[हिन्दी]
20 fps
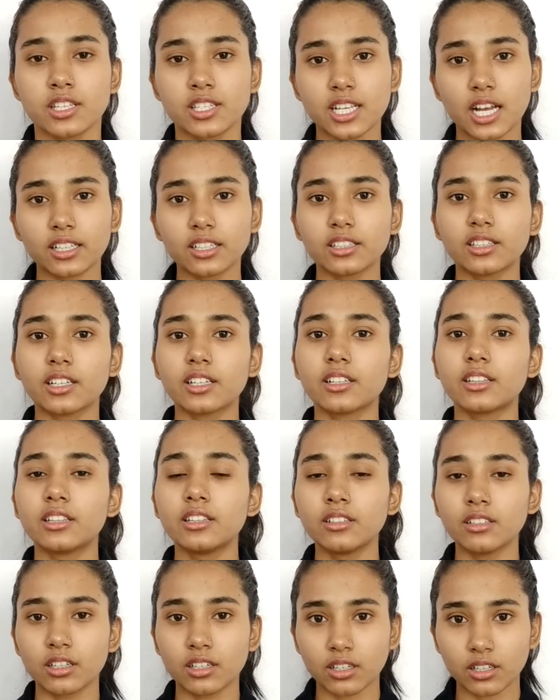
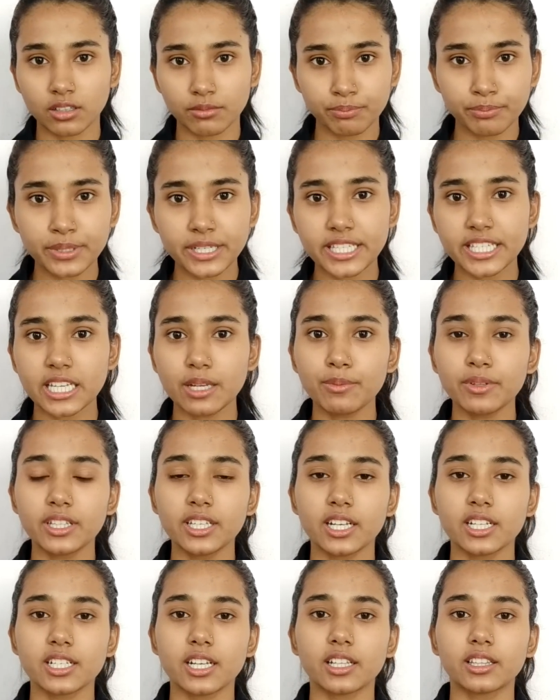ज़्यादातर बी सी में
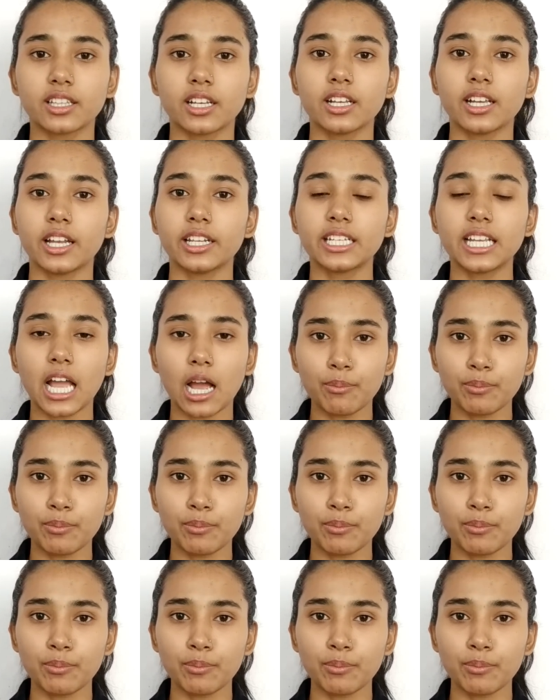दिया जाता है यानी कि